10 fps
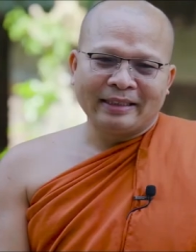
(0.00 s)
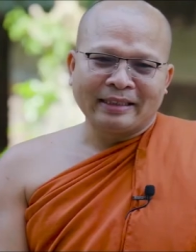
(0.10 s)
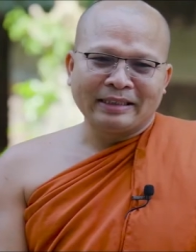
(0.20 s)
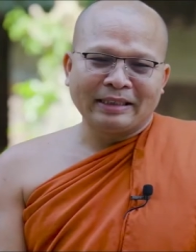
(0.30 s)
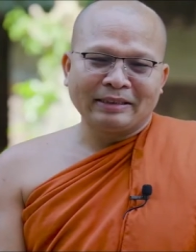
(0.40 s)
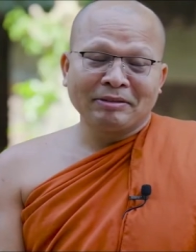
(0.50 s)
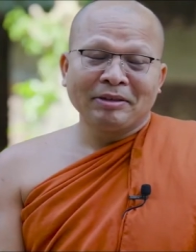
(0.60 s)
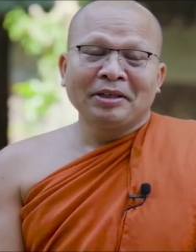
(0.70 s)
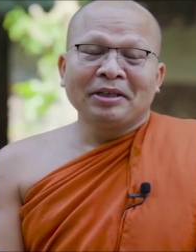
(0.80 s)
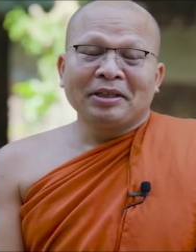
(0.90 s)
chẳng dừng
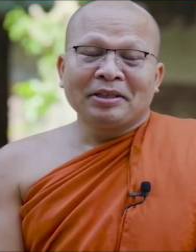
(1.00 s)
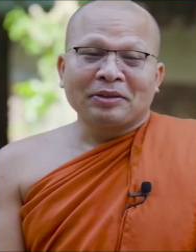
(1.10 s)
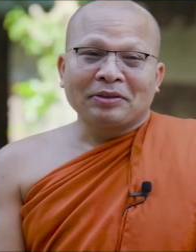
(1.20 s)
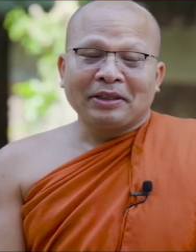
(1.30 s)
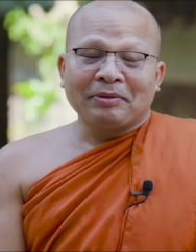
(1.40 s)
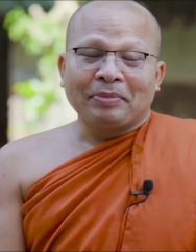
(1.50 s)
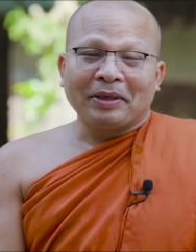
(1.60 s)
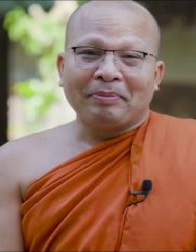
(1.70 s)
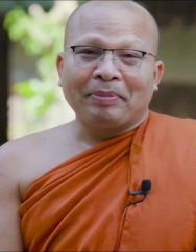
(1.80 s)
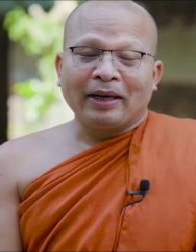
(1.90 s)
sọc chặt
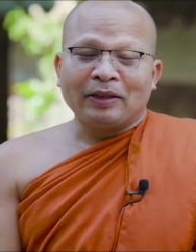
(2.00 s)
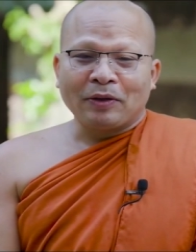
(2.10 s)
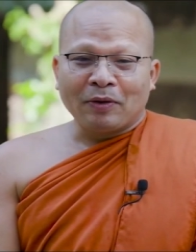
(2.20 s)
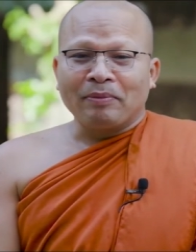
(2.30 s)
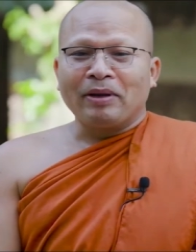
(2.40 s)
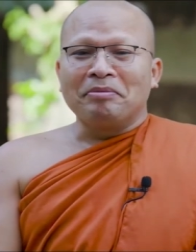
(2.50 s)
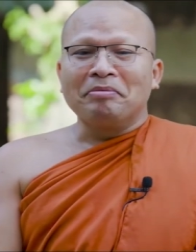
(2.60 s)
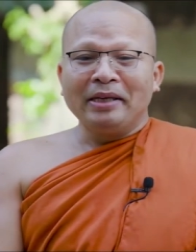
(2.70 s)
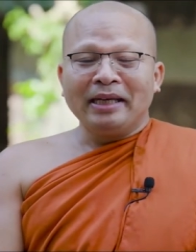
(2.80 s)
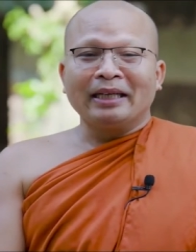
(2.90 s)
phở phẻ trọp để
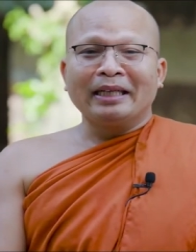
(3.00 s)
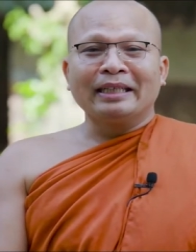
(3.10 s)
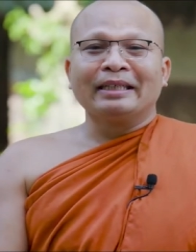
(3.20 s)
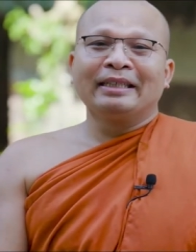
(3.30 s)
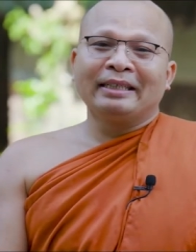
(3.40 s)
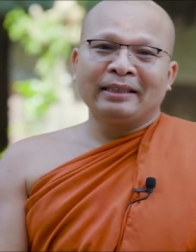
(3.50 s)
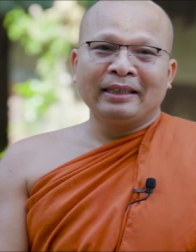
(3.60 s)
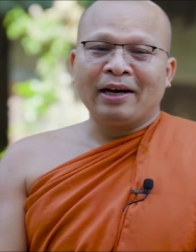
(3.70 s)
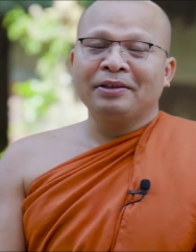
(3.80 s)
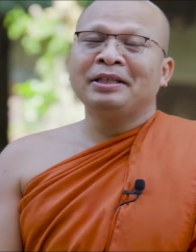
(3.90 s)
miền nâng
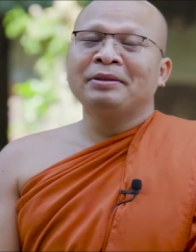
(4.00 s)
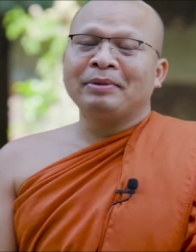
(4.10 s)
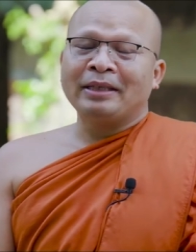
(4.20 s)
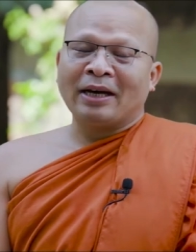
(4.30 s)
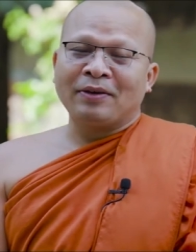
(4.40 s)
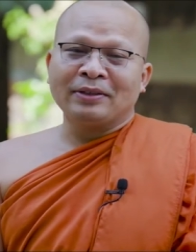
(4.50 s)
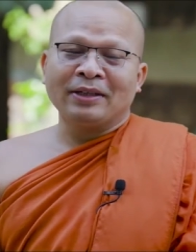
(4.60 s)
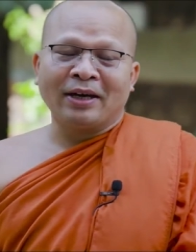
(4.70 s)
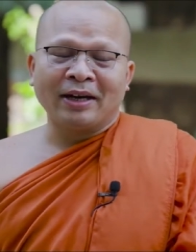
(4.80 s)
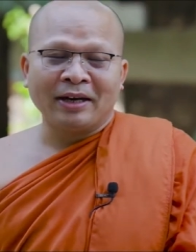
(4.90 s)
ai chia bị giàu
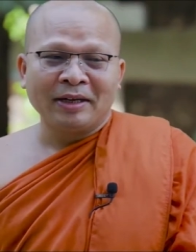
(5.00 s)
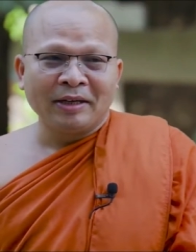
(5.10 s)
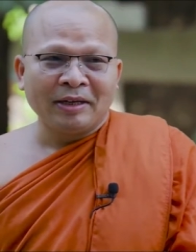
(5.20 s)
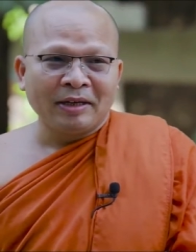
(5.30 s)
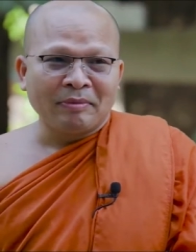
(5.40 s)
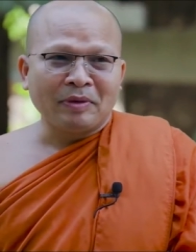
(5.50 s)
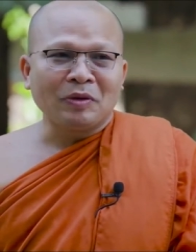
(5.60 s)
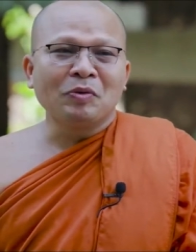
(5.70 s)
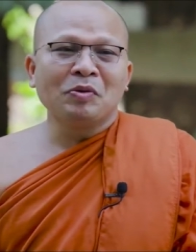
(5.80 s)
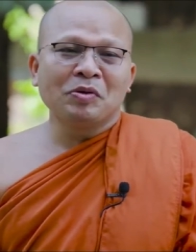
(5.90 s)
đó mình
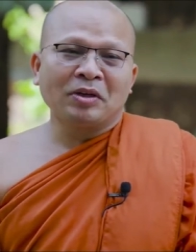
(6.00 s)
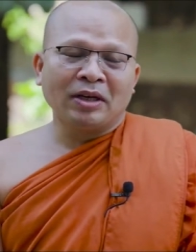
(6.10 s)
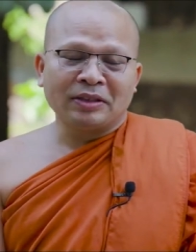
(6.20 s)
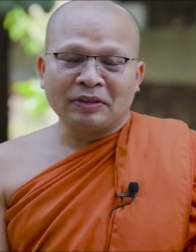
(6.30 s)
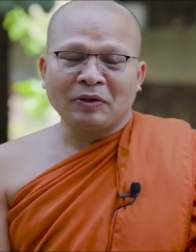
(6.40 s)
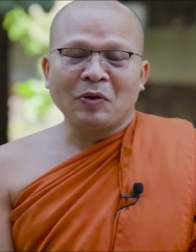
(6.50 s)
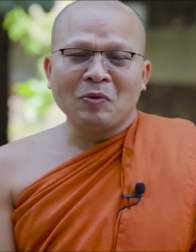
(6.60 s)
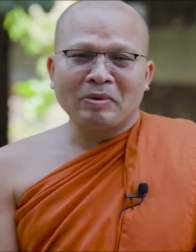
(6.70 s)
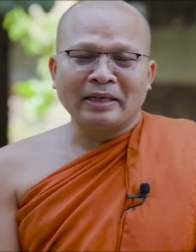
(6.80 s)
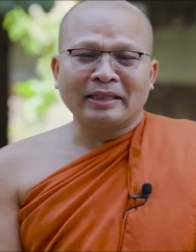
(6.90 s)
nu đó sừng
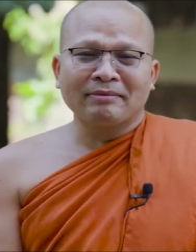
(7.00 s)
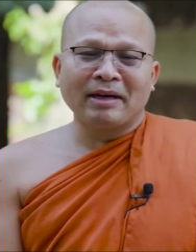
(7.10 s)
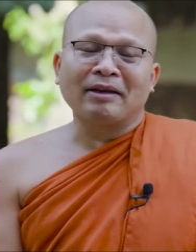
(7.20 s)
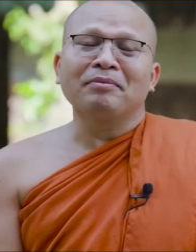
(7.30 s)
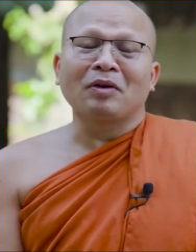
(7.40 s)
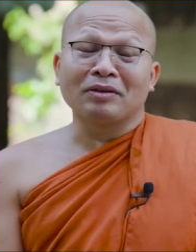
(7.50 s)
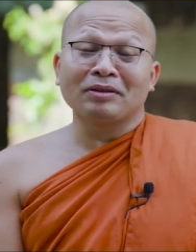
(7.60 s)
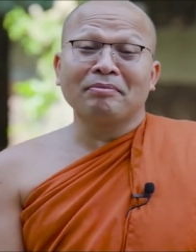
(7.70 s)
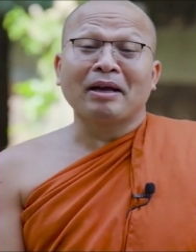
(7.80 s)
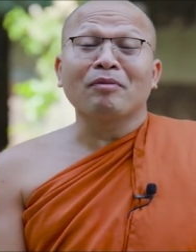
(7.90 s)
cung mà nâng bán bòn
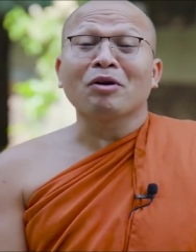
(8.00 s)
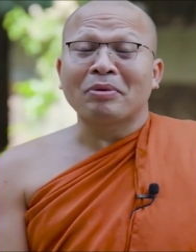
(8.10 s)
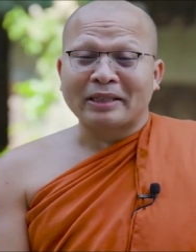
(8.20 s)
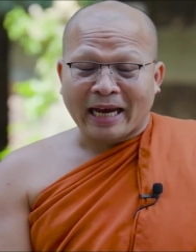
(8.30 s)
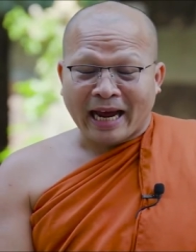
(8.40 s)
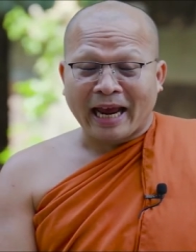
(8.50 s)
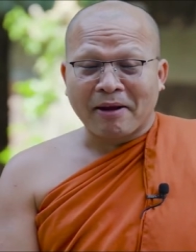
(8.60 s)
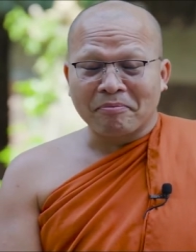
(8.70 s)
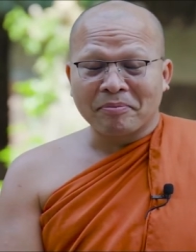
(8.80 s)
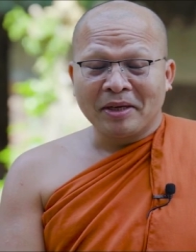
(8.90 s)
bán bòn và
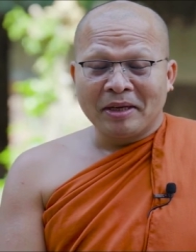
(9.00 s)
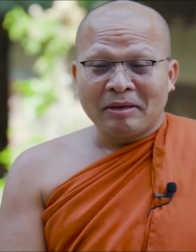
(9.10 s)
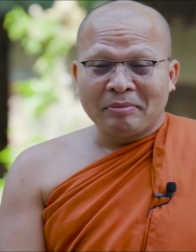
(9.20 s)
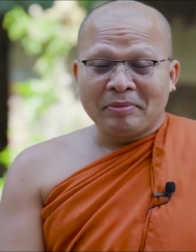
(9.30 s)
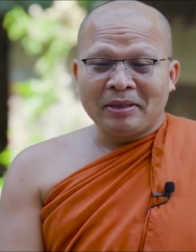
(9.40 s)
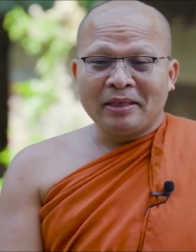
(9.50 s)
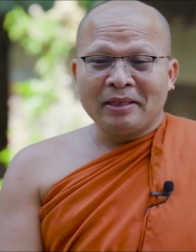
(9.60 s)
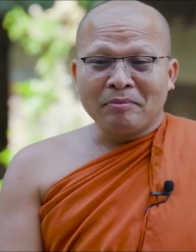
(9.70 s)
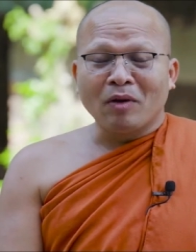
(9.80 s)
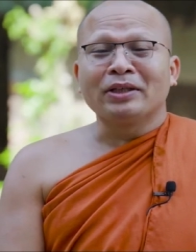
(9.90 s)
thèm vì
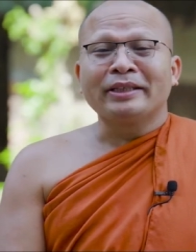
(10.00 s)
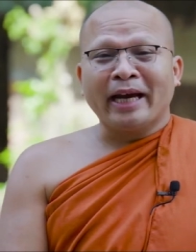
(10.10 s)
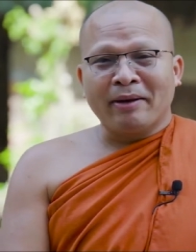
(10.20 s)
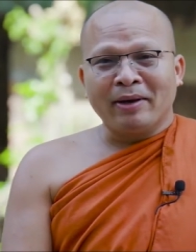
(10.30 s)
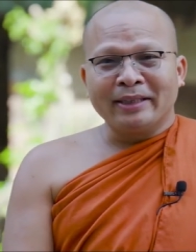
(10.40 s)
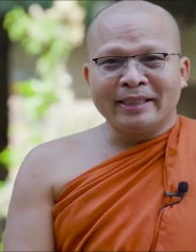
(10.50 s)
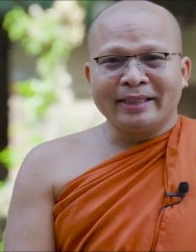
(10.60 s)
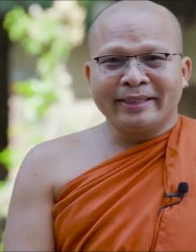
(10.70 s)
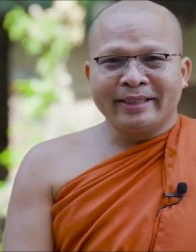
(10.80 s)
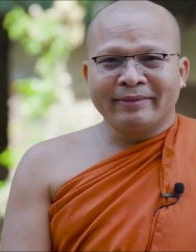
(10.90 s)
lỡ bòn cha bà
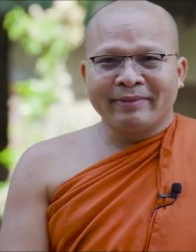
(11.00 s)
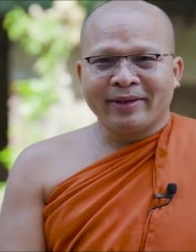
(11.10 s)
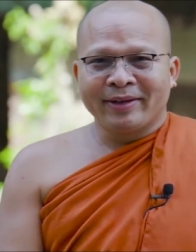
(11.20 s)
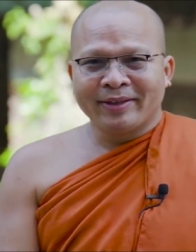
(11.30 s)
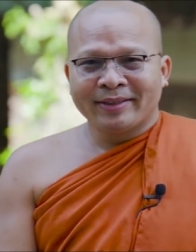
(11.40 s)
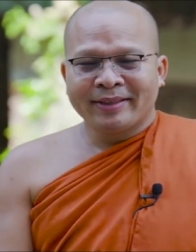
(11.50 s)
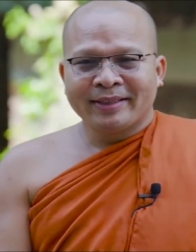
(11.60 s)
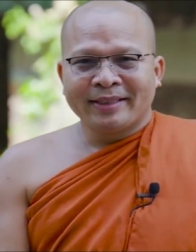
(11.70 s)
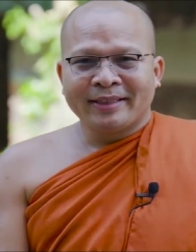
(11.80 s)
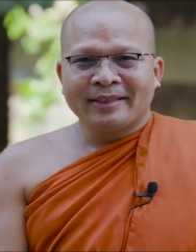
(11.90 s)
dương tiền rồi.
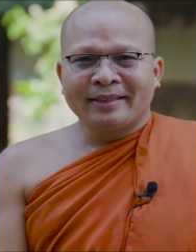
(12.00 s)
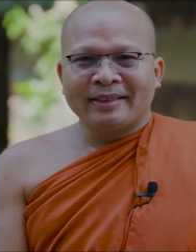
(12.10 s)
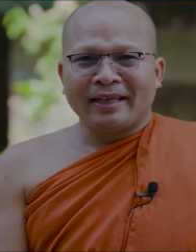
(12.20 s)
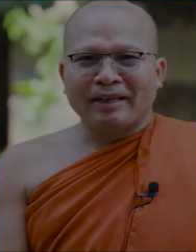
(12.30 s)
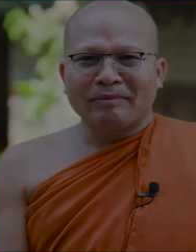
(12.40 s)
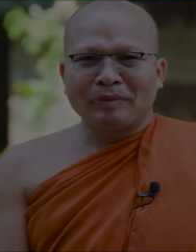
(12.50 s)
Hãy